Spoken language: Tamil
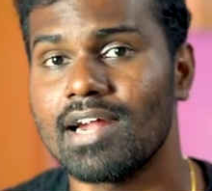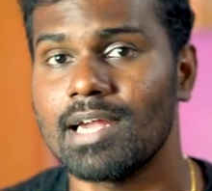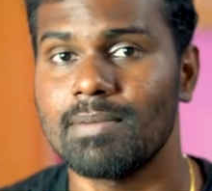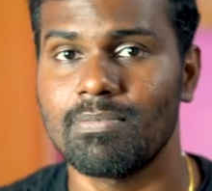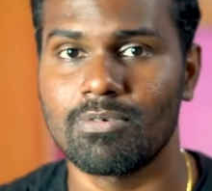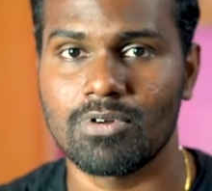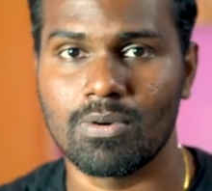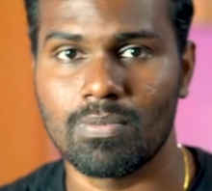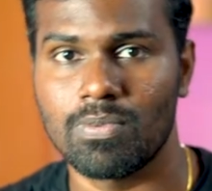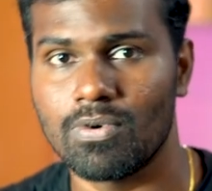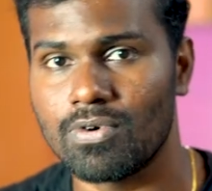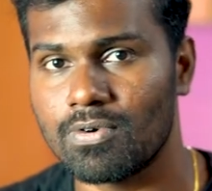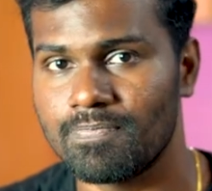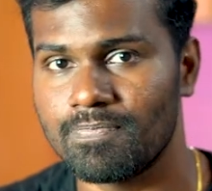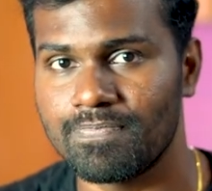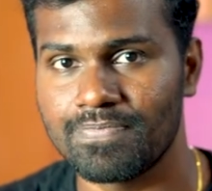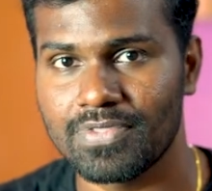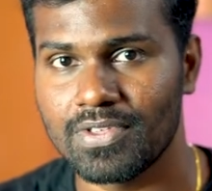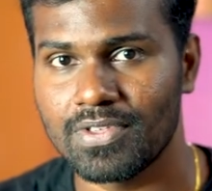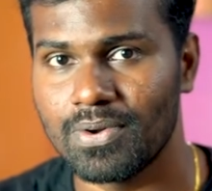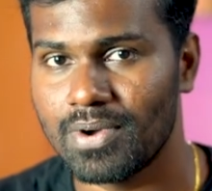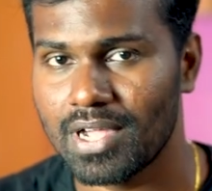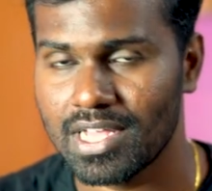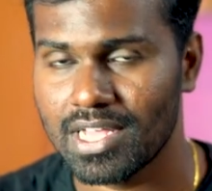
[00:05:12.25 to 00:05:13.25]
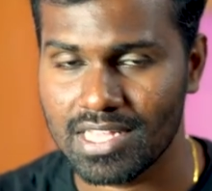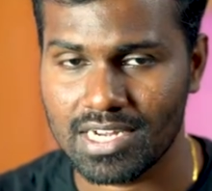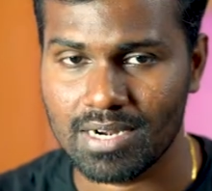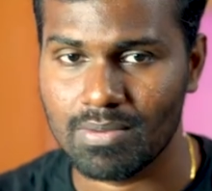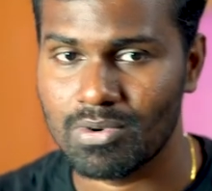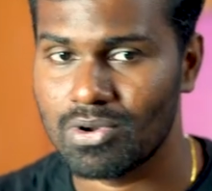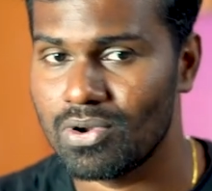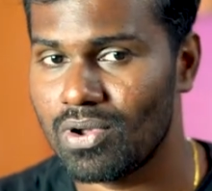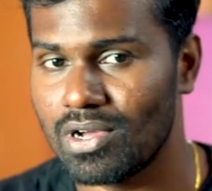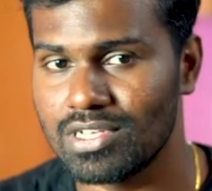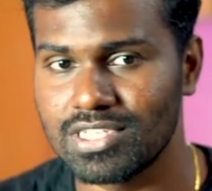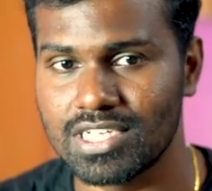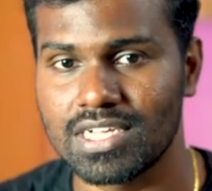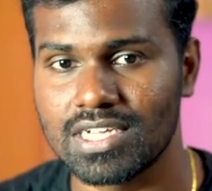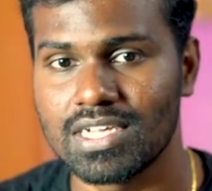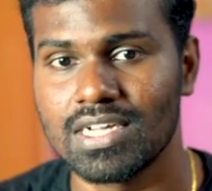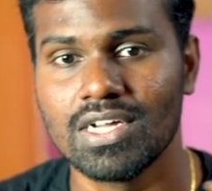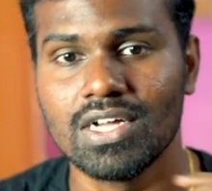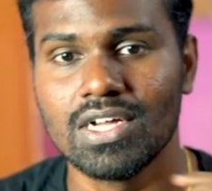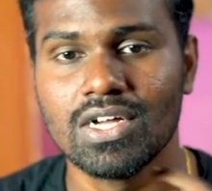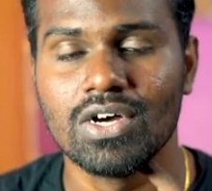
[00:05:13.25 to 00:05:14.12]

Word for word: ரைட் பண்ண போகிறோம் ஓகே தான் நம்ம லாஜிக்